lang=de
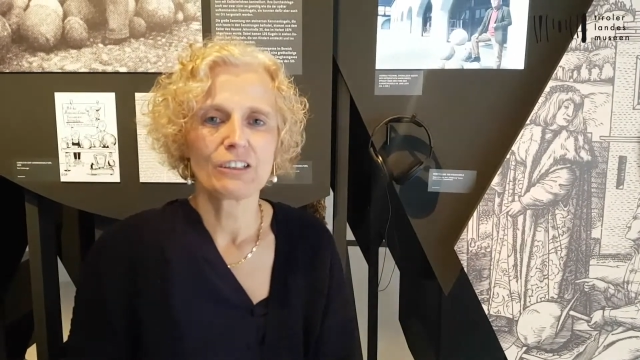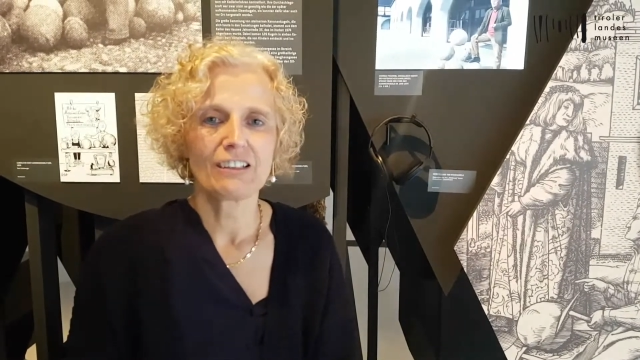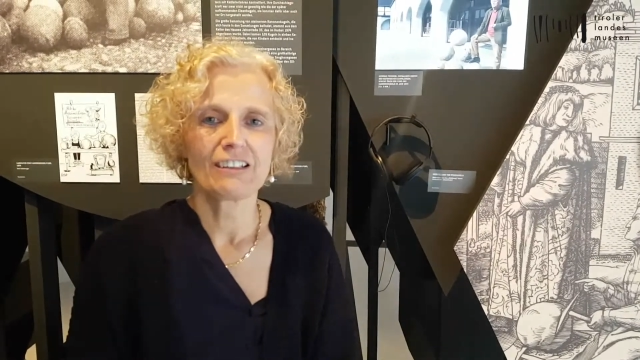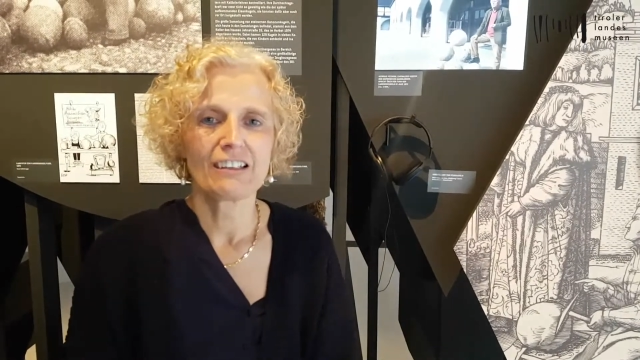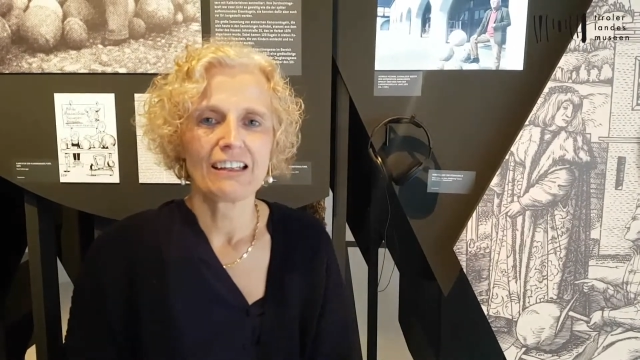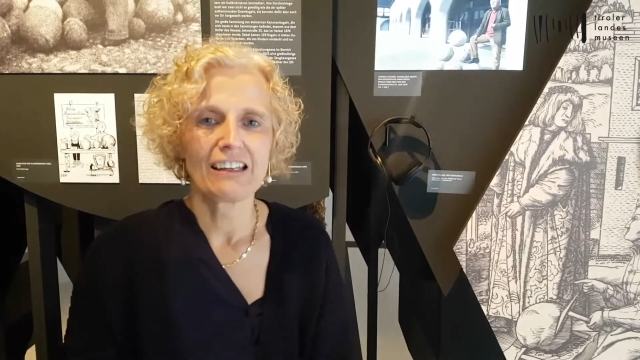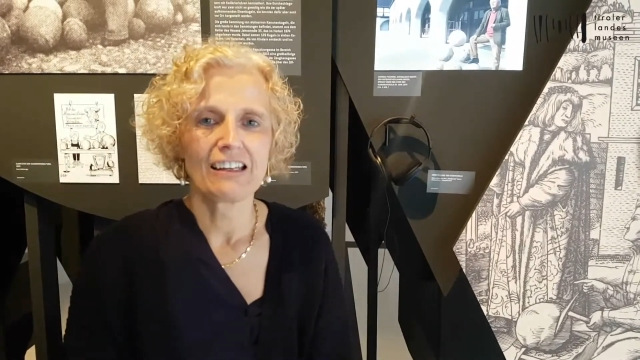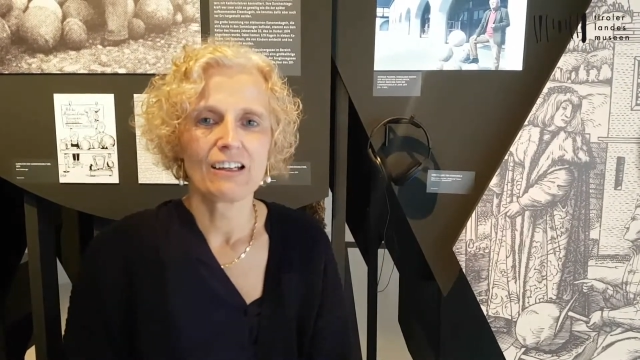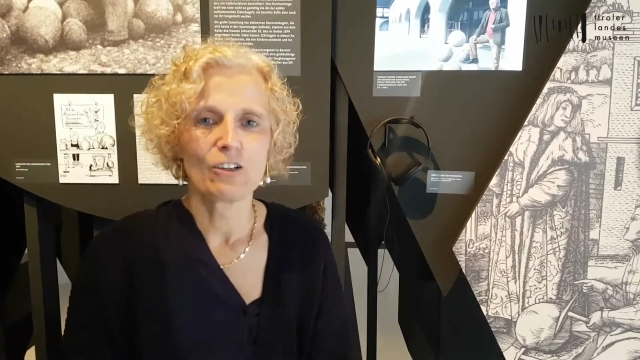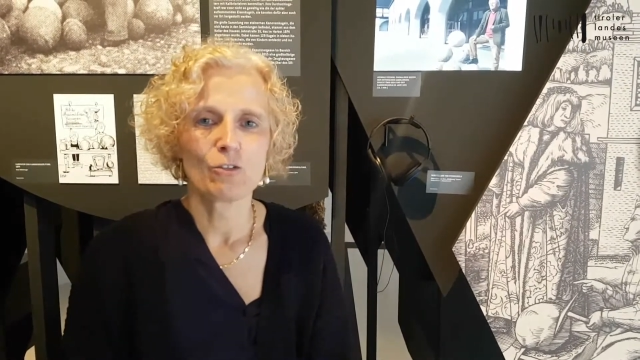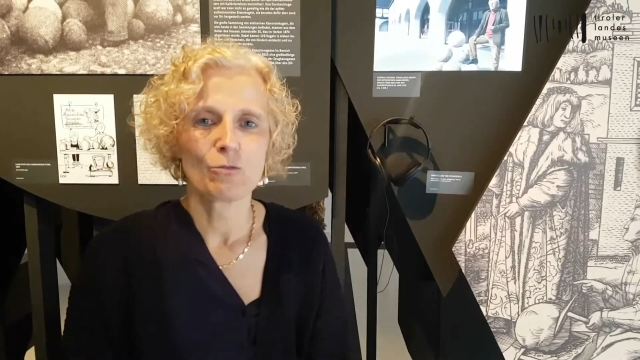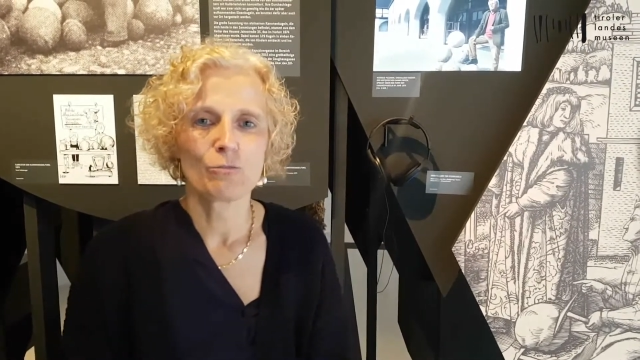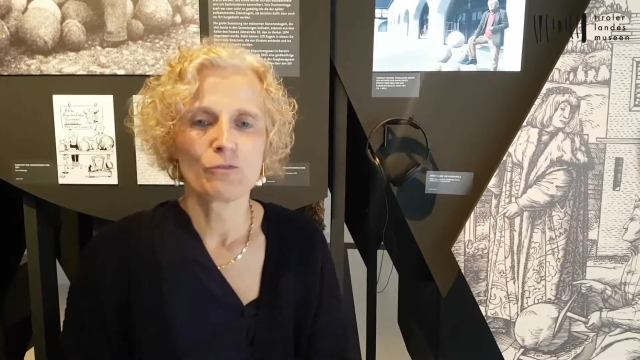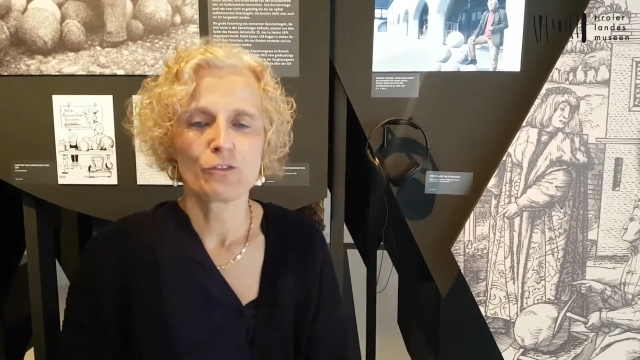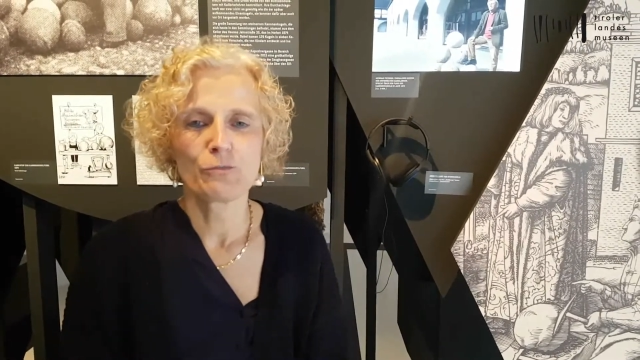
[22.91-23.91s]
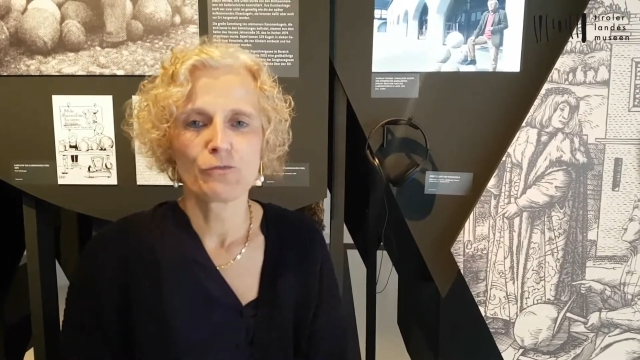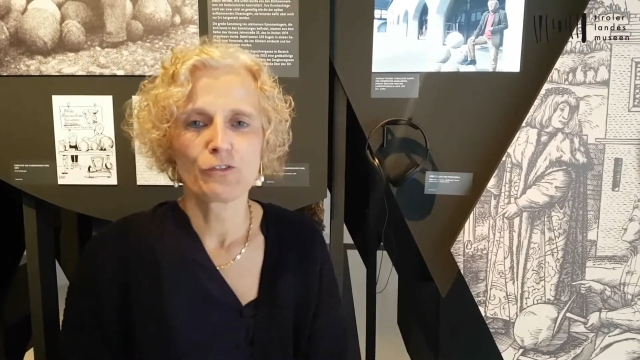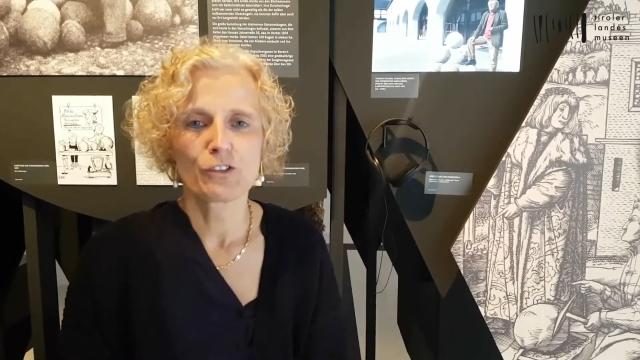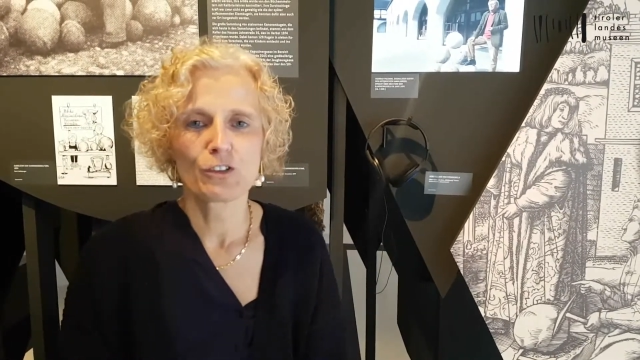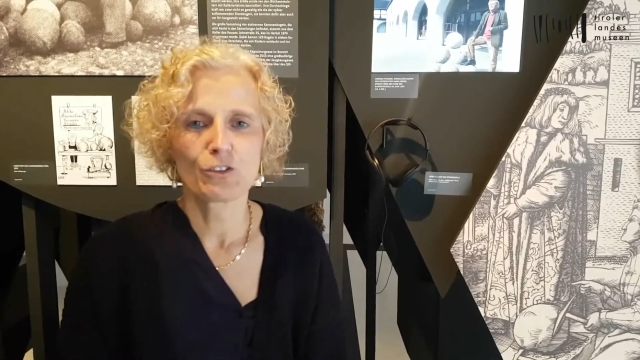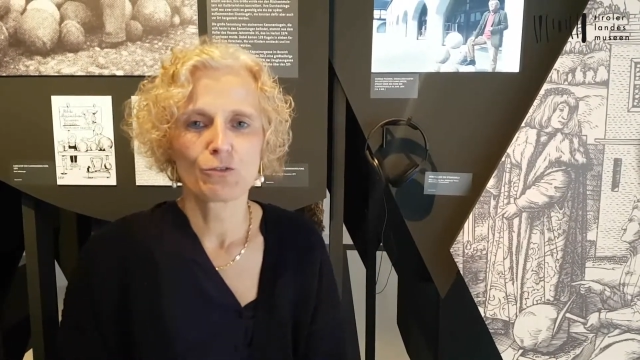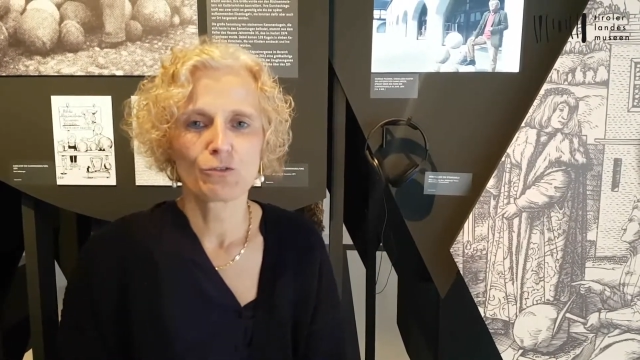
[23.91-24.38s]
den er um
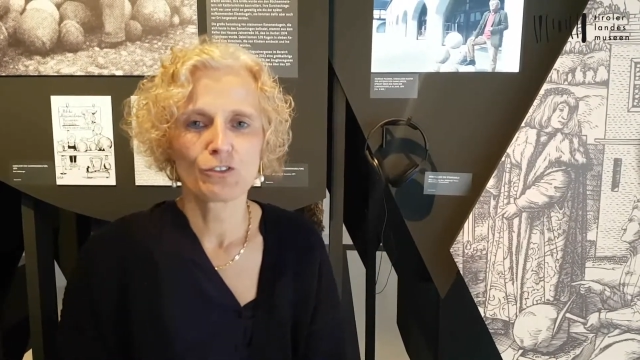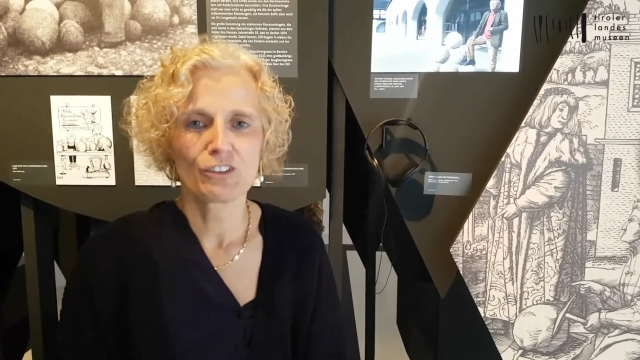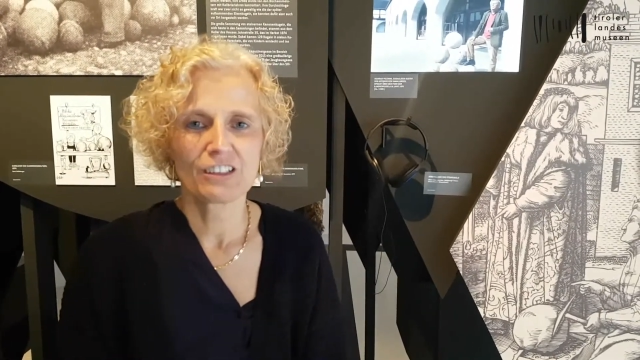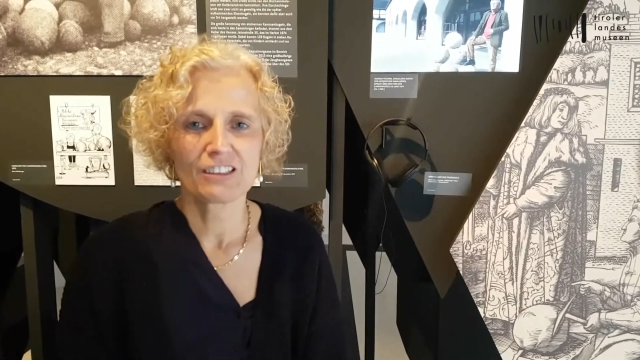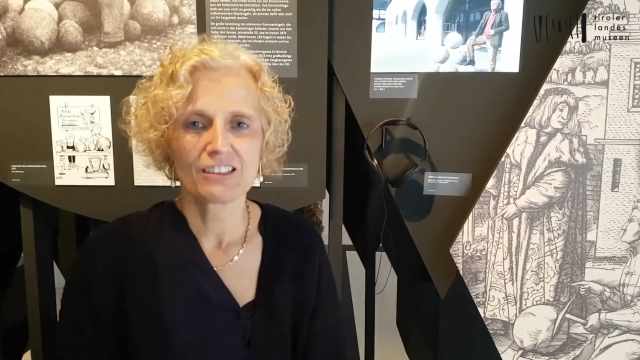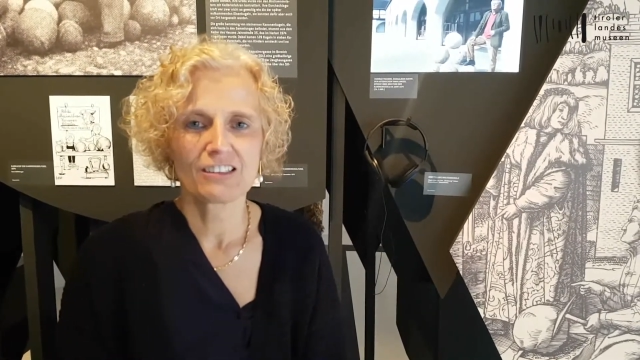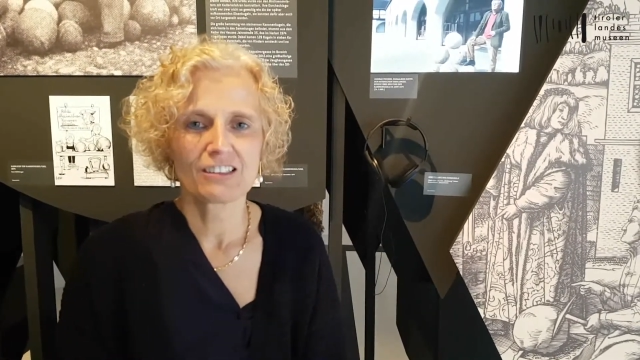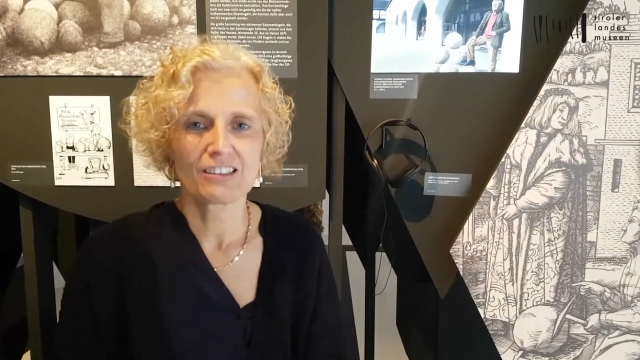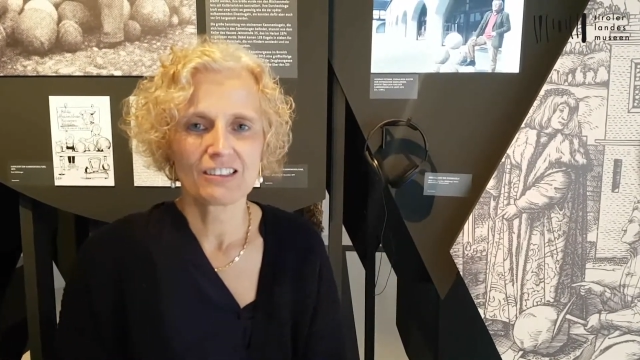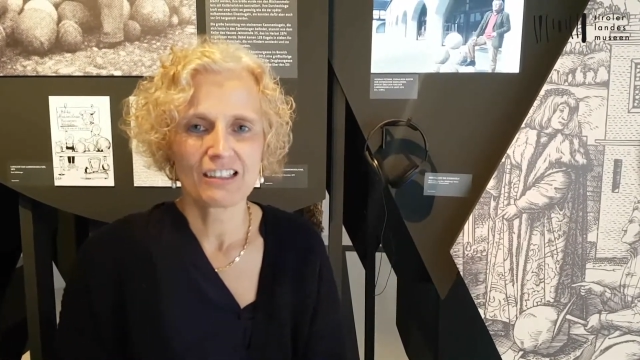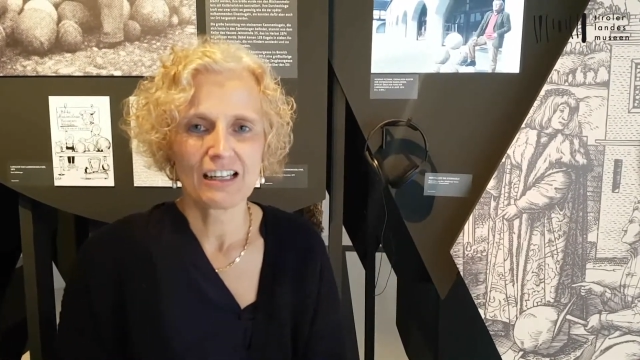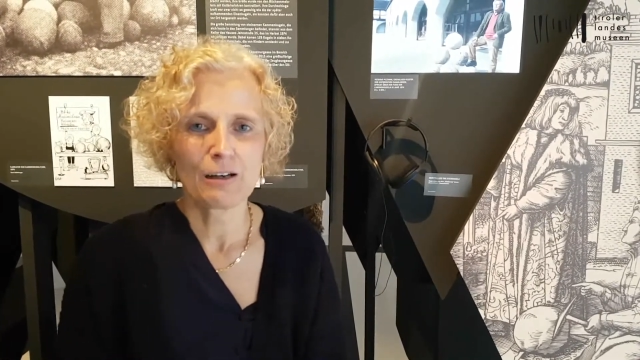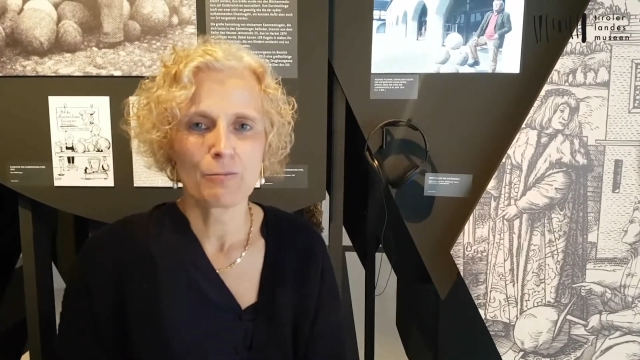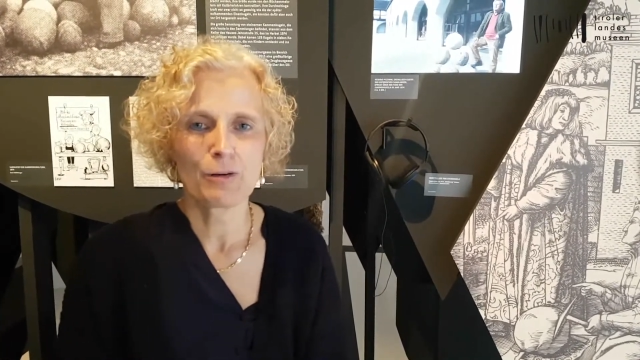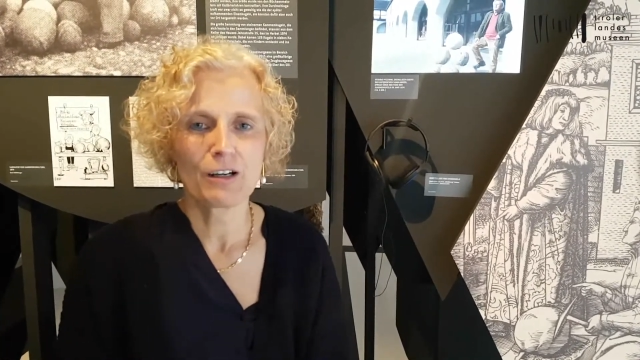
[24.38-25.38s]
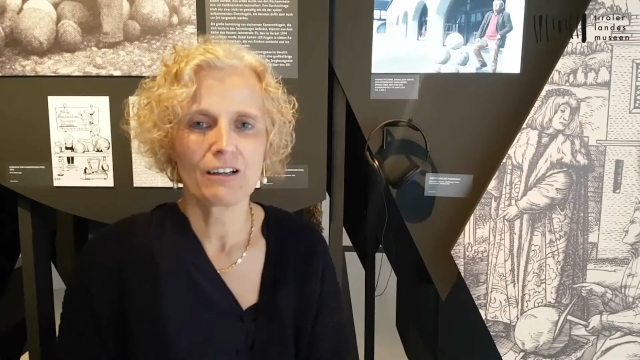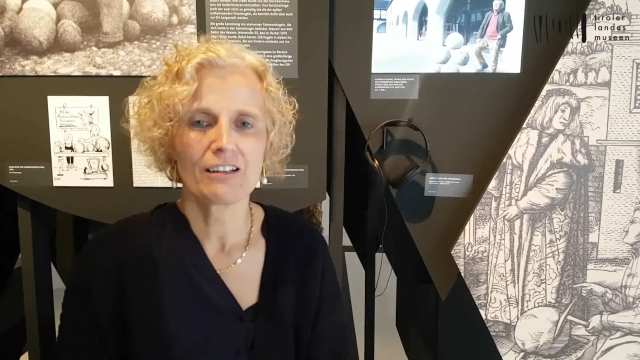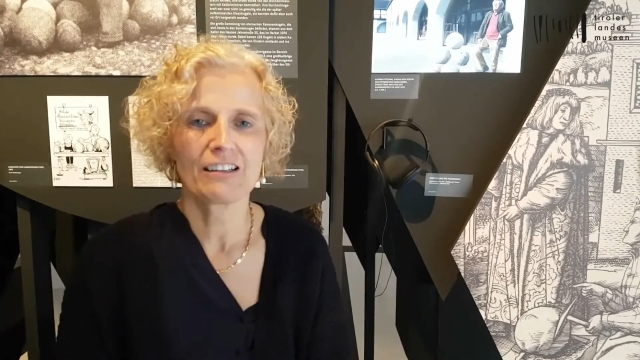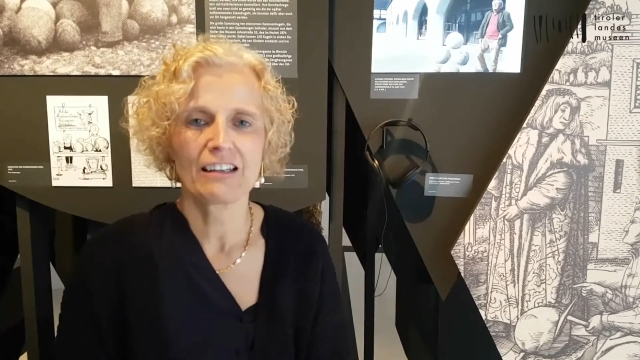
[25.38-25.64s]
1500 selber